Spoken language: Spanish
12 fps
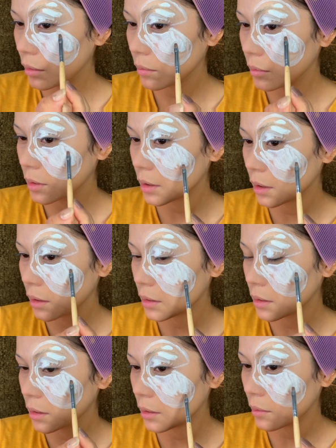vamos a
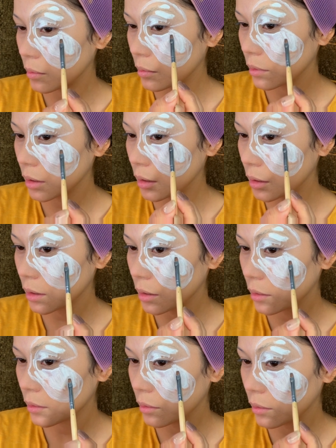distribuir
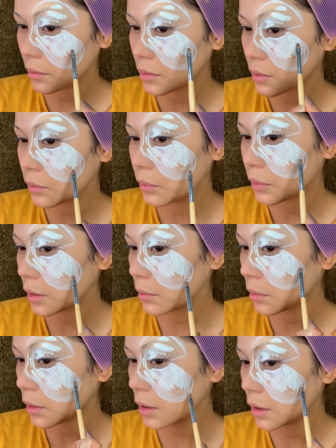todo súper
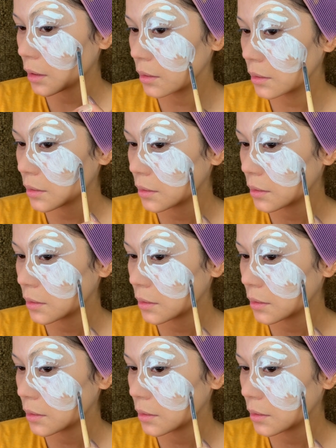bien